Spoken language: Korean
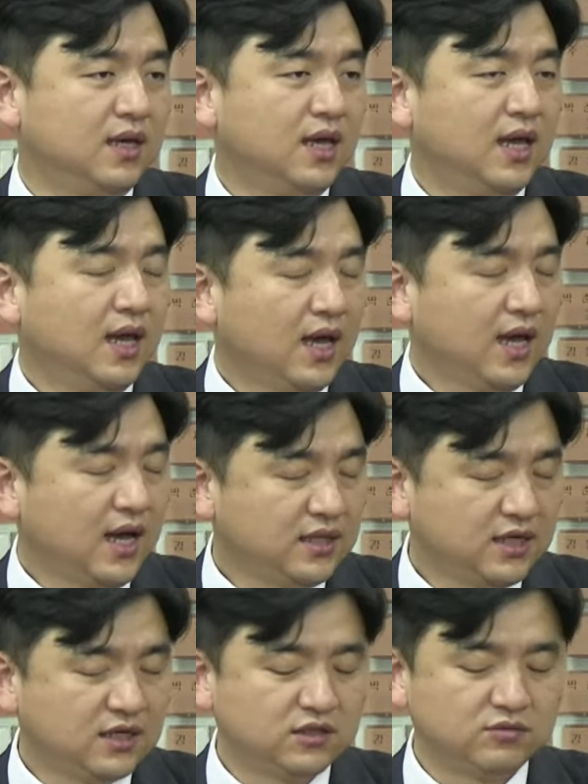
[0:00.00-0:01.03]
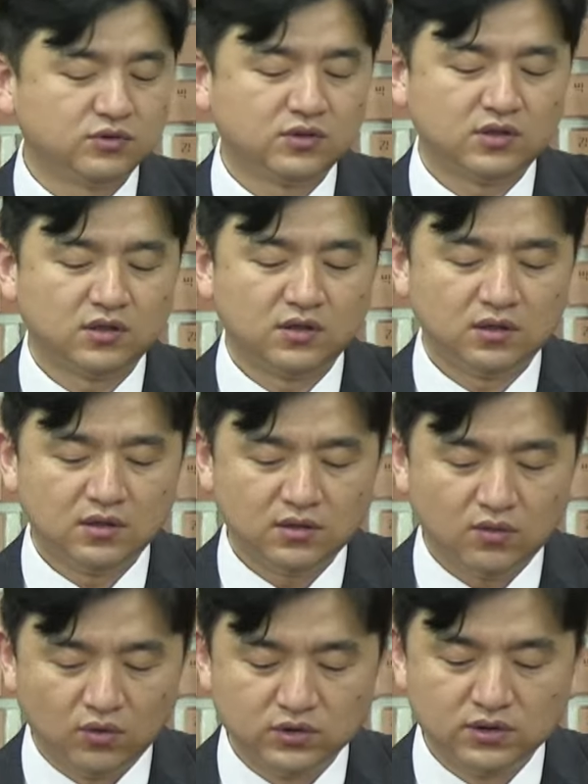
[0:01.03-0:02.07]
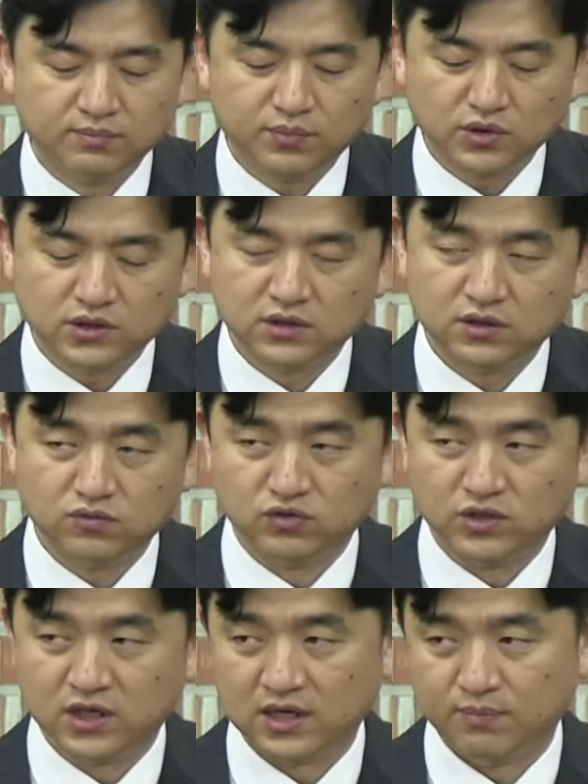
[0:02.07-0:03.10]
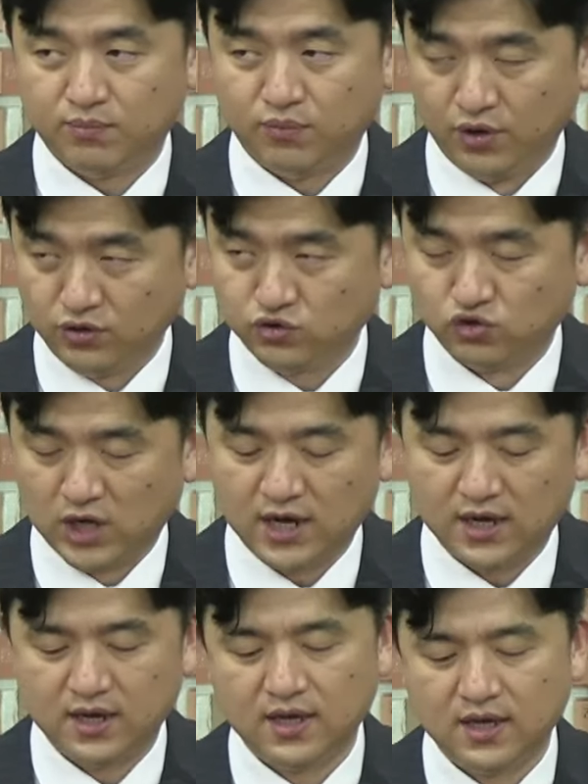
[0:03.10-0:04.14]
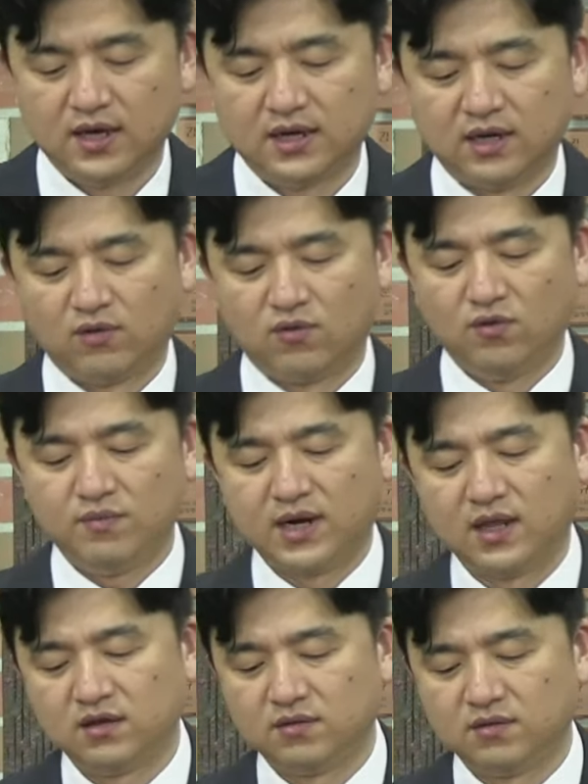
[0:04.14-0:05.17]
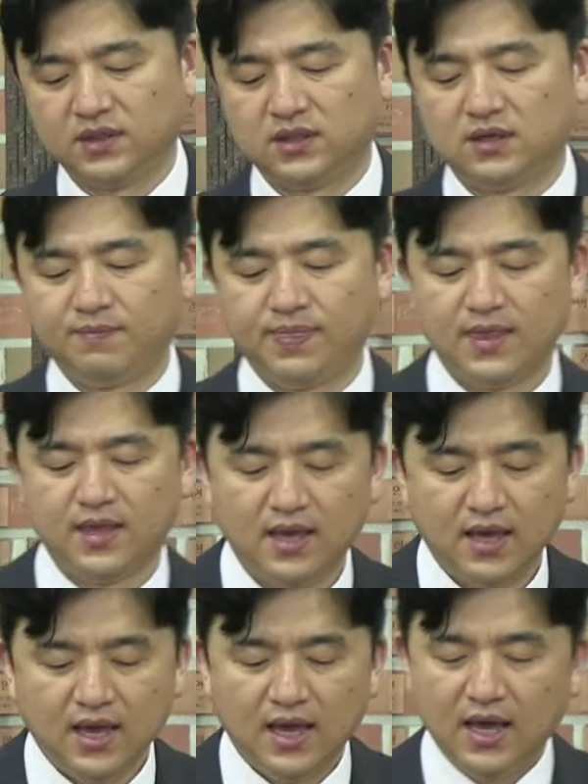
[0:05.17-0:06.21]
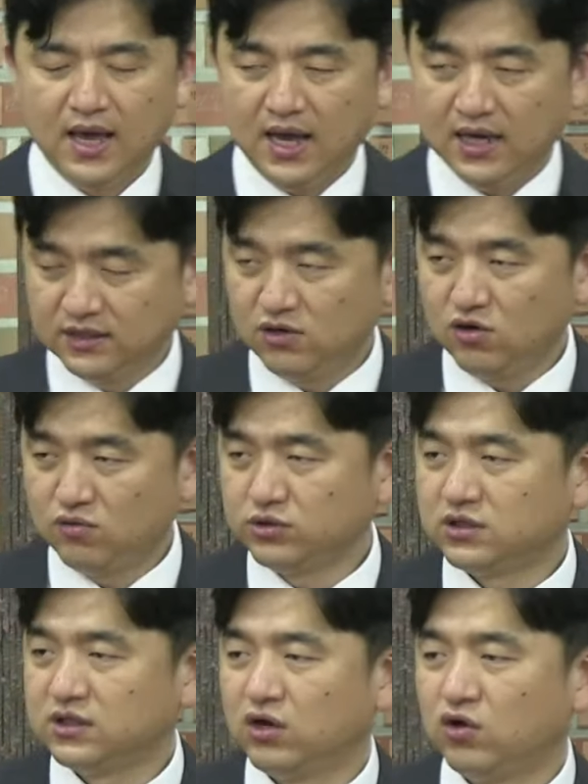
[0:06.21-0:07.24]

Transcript: 하늘에서부터 오는 표징을 우리에게 보여주라라고 말하는 겁니다. 하늘로부터 내려오는